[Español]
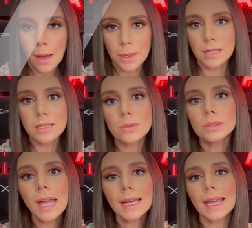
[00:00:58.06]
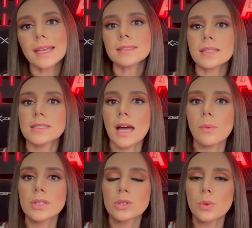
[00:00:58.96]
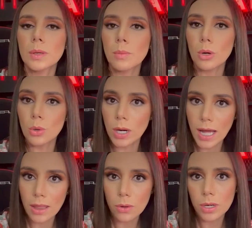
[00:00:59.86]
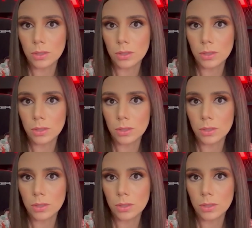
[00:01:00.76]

A ver, resulta que este chavo estuvo involucrado